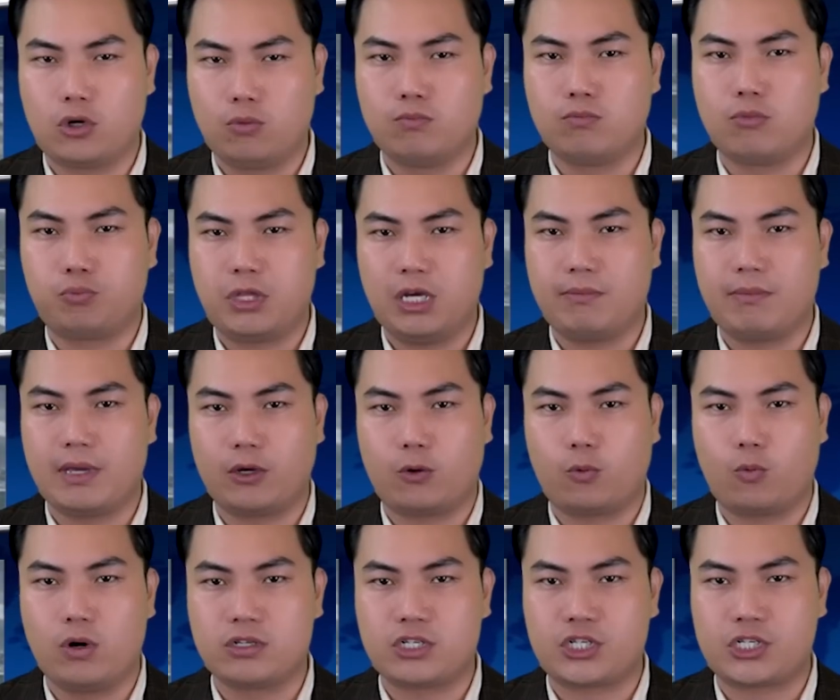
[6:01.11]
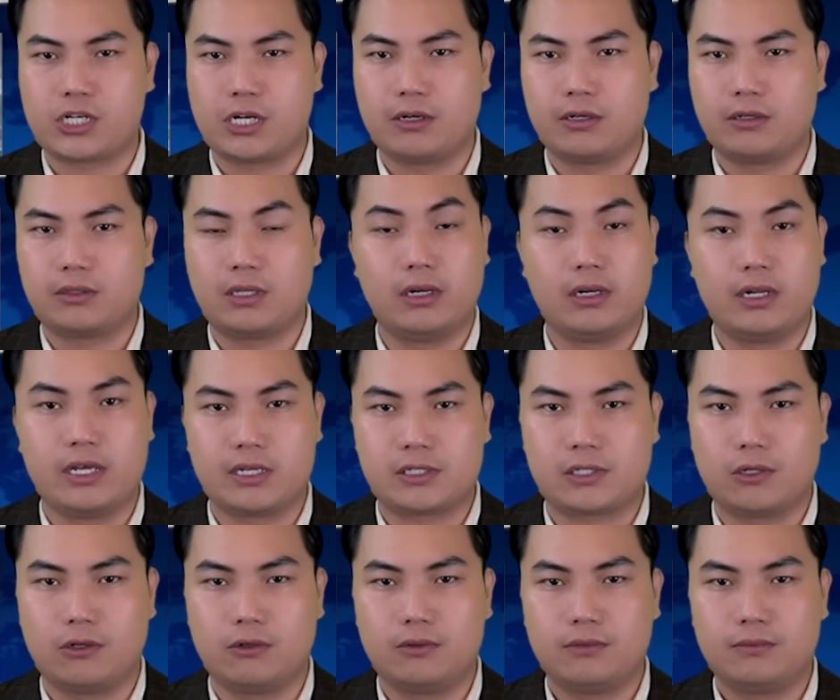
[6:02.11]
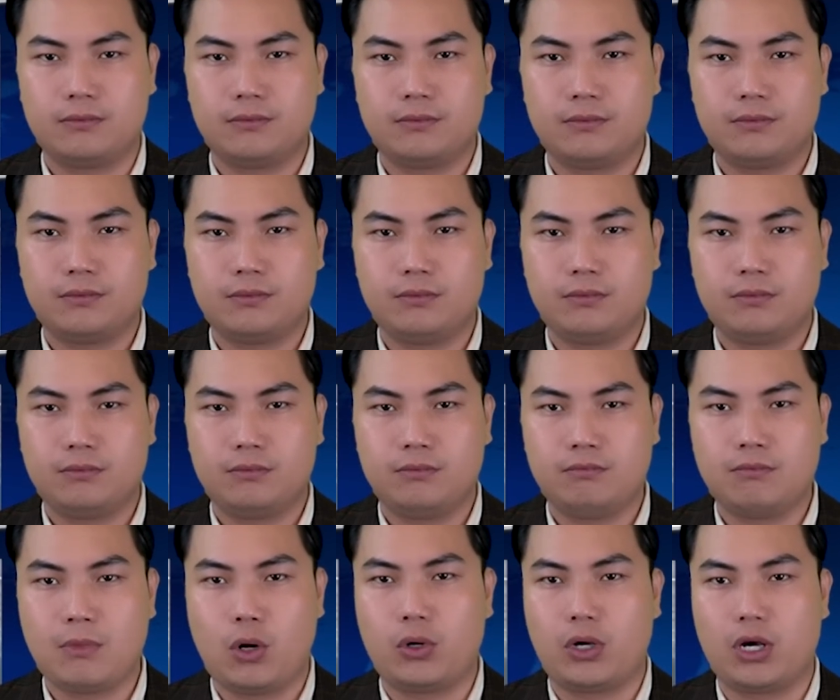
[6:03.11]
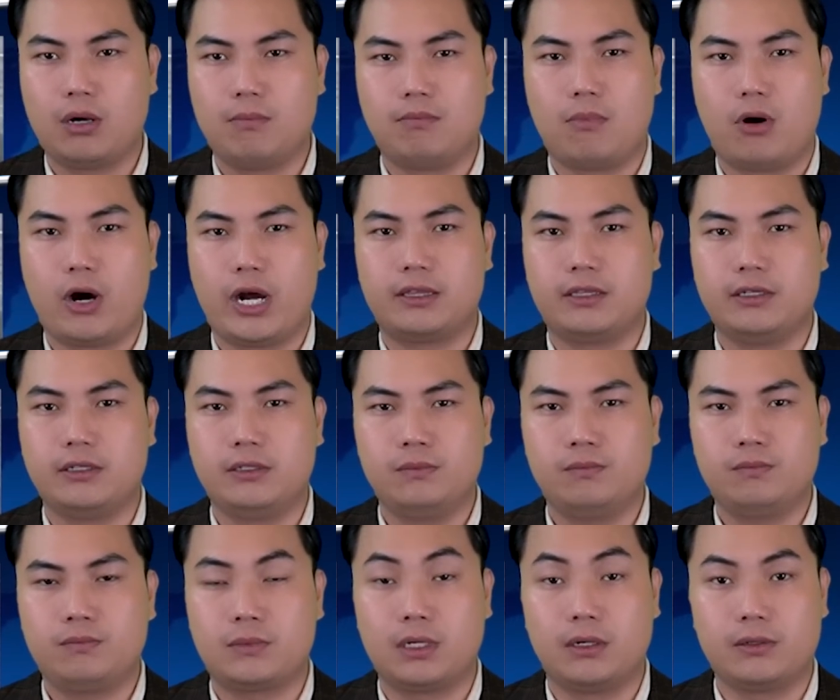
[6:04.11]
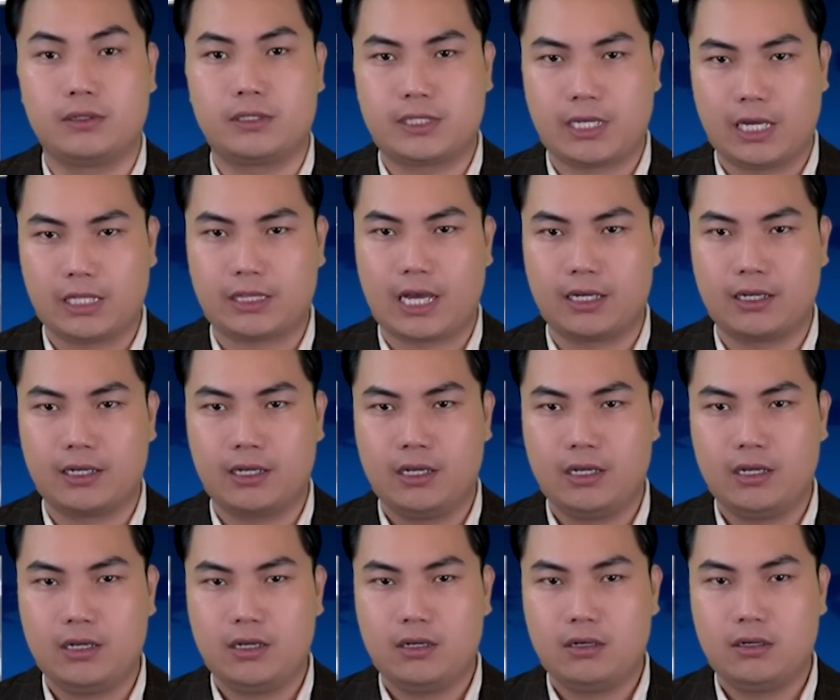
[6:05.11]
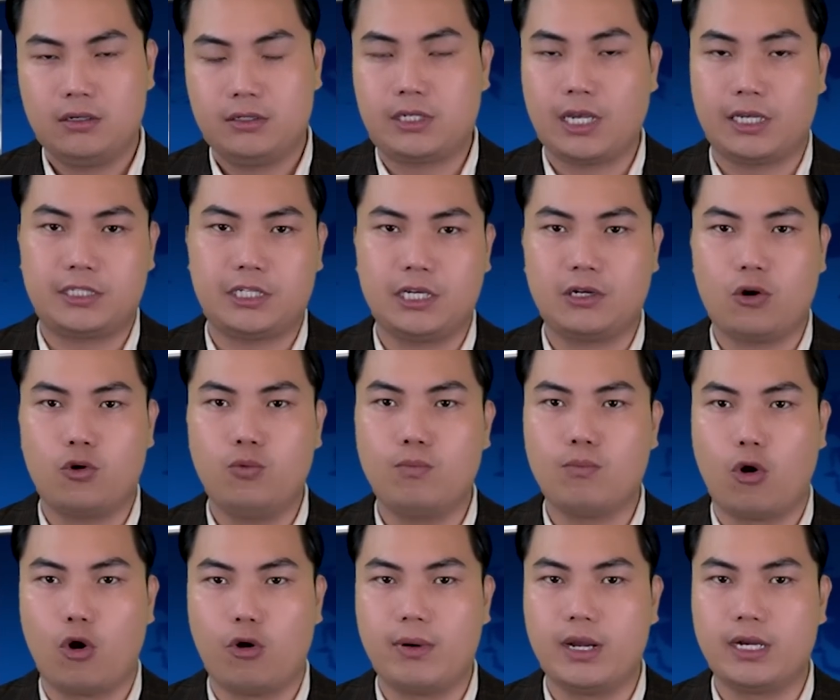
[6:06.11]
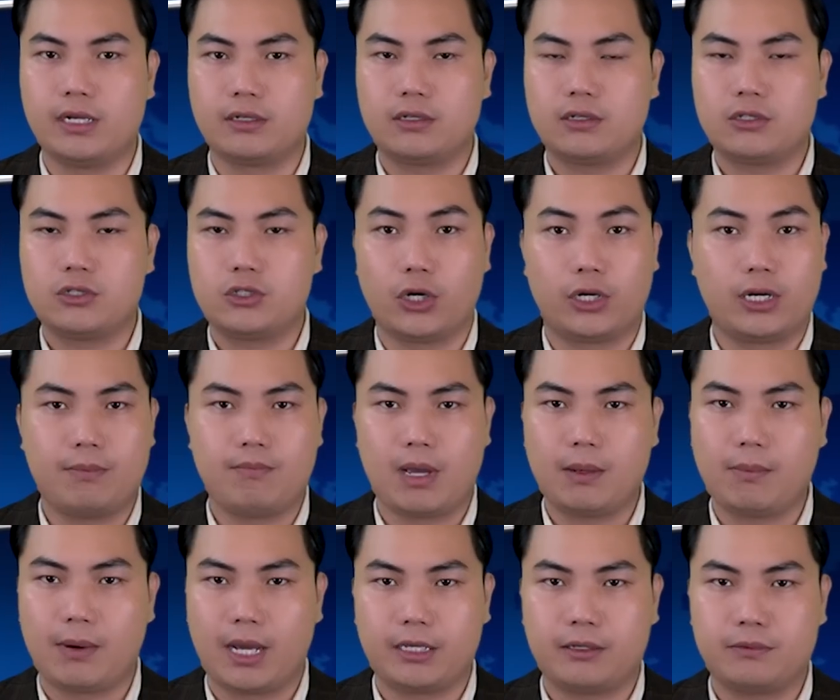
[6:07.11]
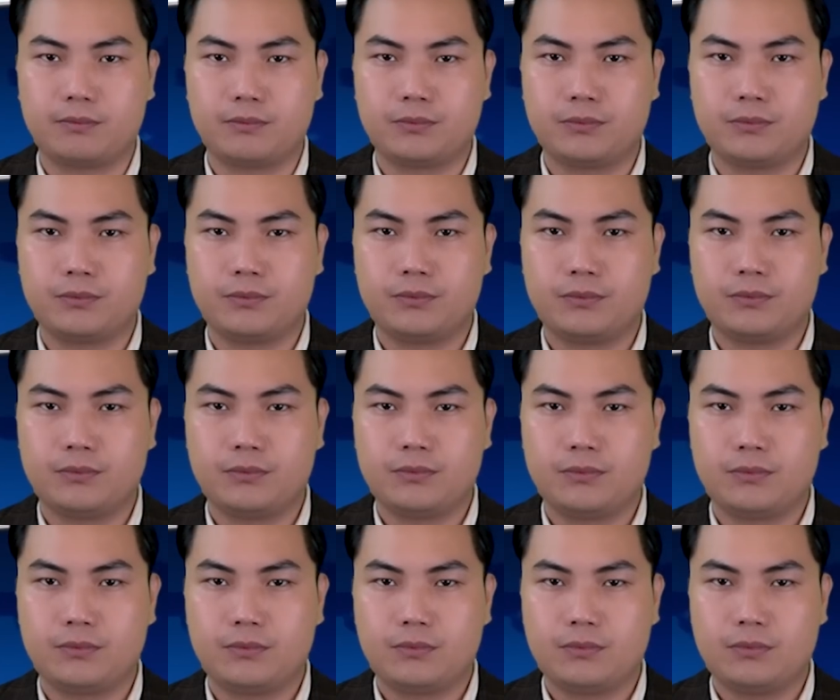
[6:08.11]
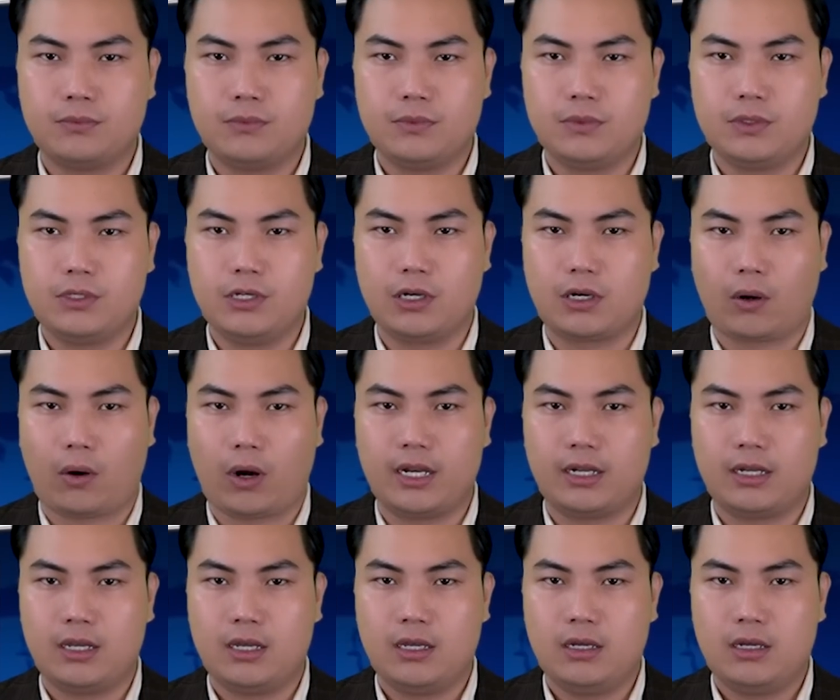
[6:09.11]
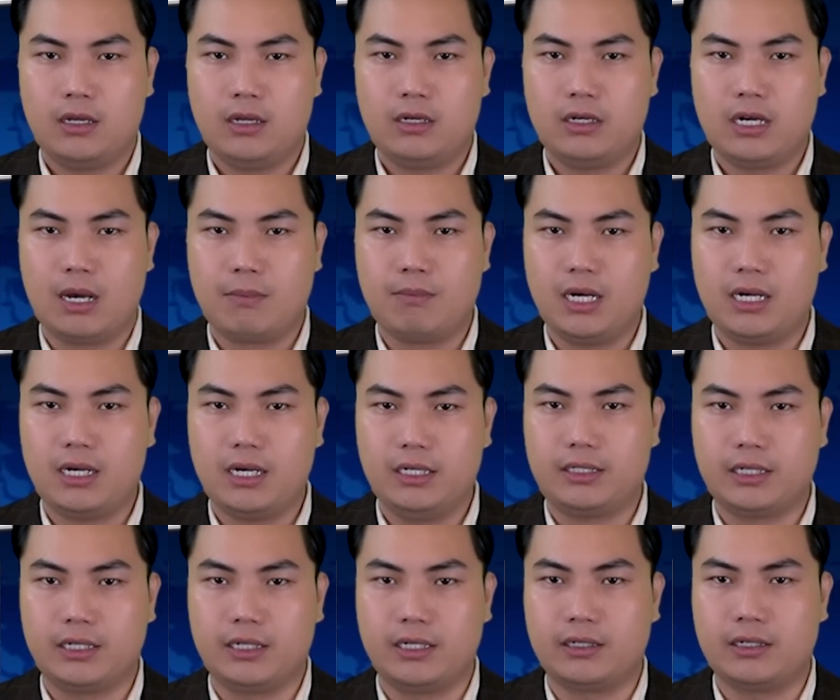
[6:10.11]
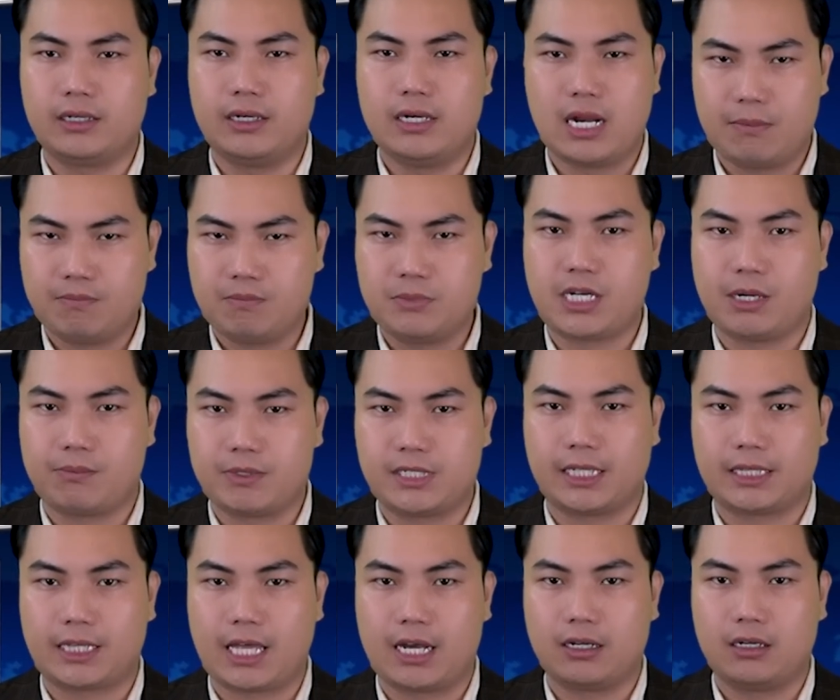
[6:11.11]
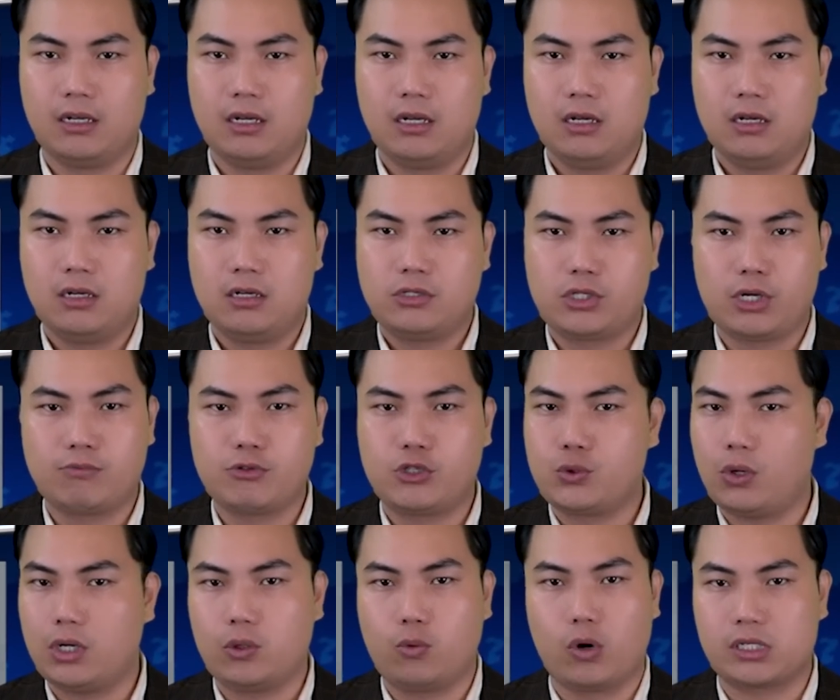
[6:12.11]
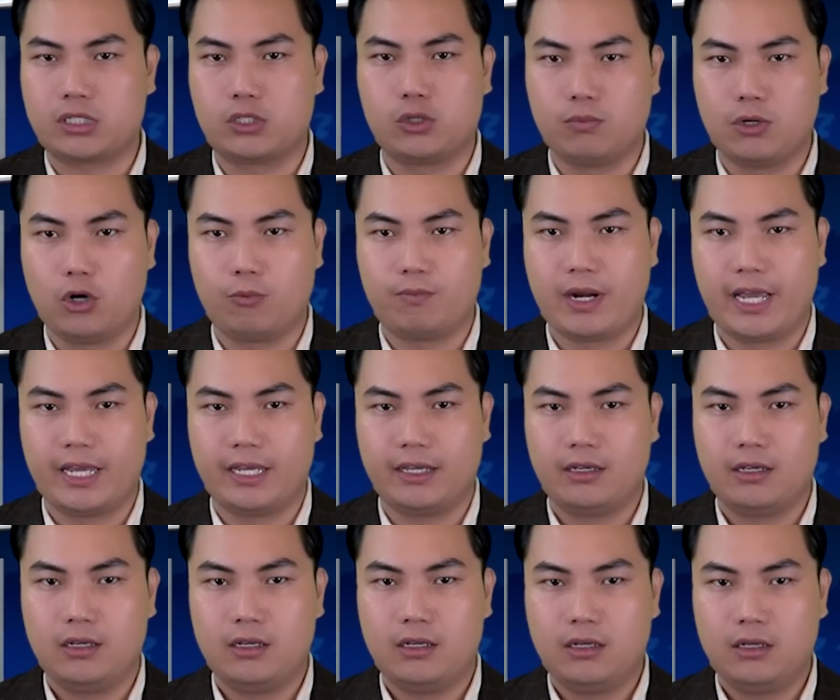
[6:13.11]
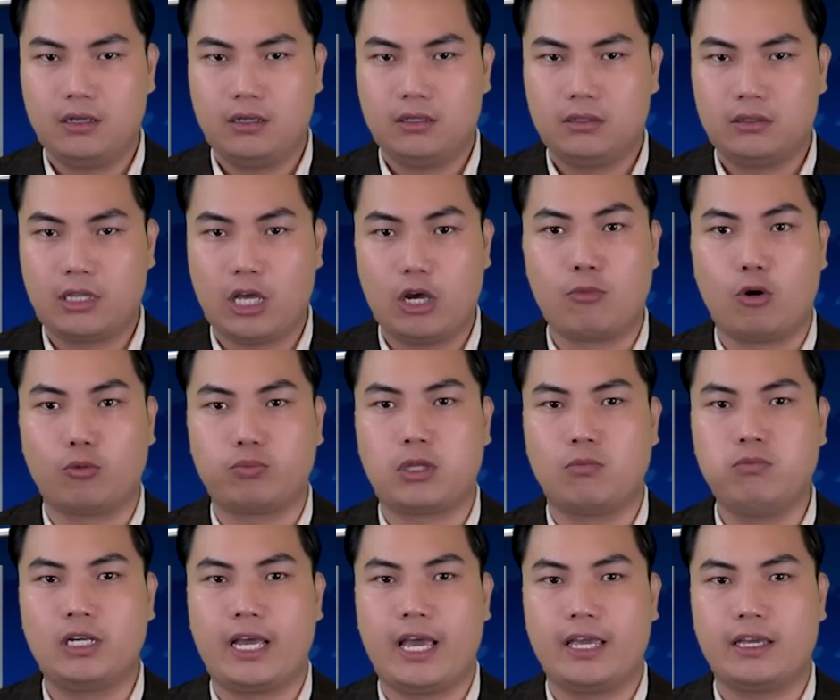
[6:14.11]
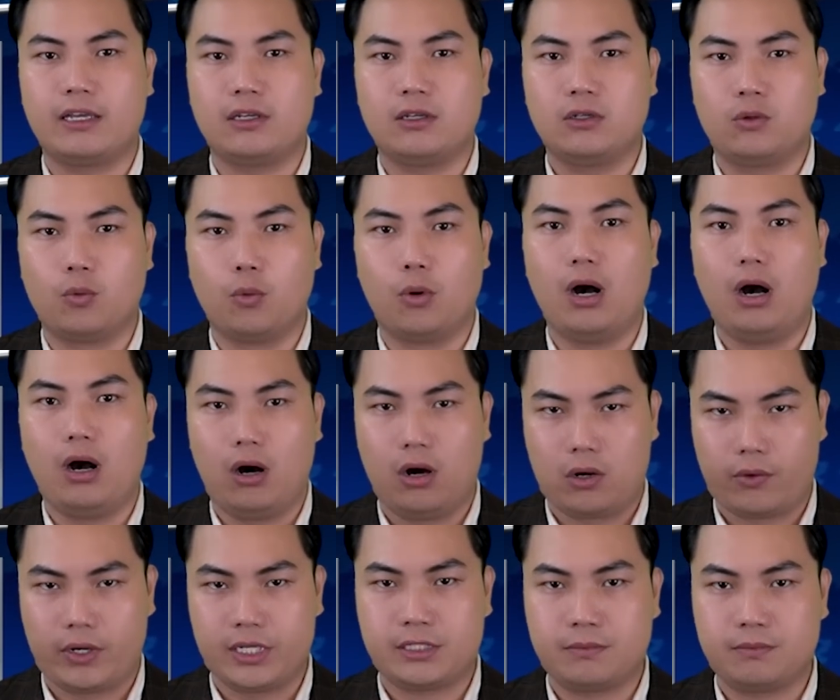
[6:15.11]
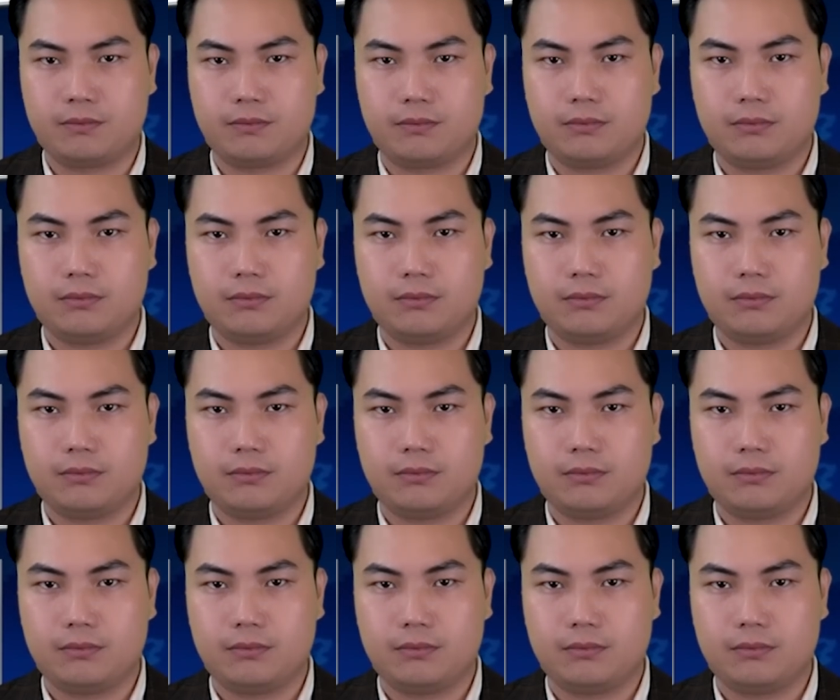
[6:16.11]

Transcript: cùng một thiết bị quân sự thời Liên Xô, bao gồm mọi thứ từ xe tăng, xe chiến đấu bộ binh cho đến máy bay. Ukraine đã mất ít hơn 500 xe tăng trong suốt cuộc xung đột này, theo một thống kê của Oris.